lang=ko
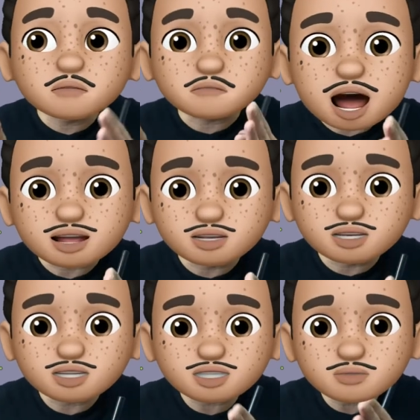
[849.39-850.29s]

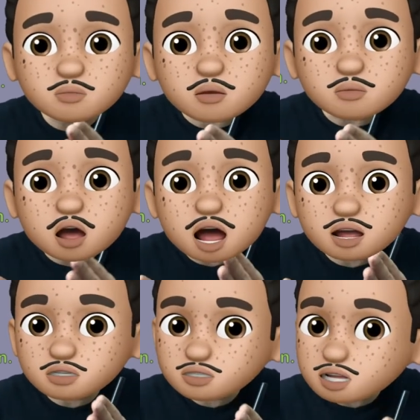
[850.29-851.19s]
반드시
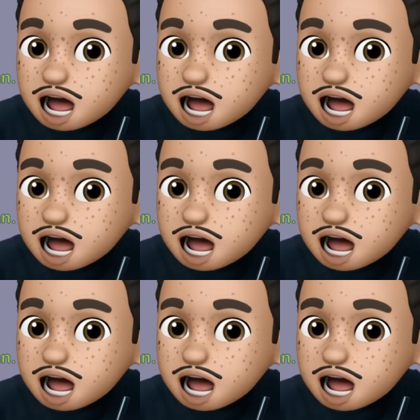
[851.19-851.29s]
뭐뭐한 것은